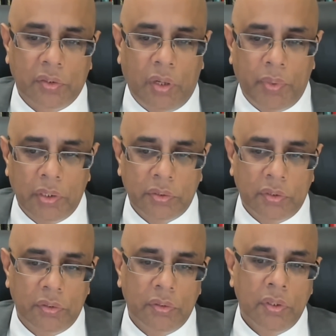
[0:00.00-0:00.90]
কমানোর
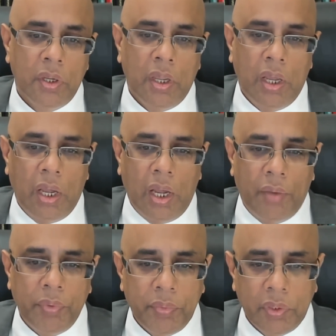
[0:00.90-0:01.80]
জন্য
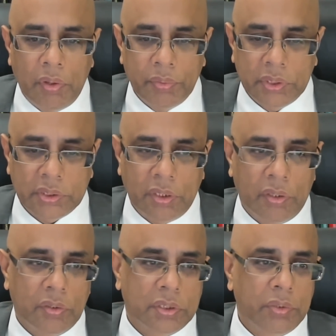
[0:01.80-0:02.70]
বিভিন্নভাবে চেষ্টা
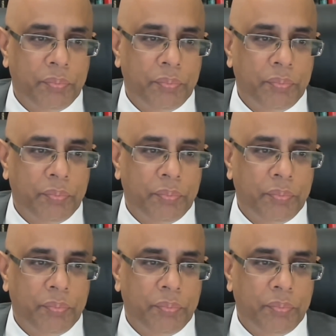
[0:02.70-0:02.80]
করা হচ্ছে যেমন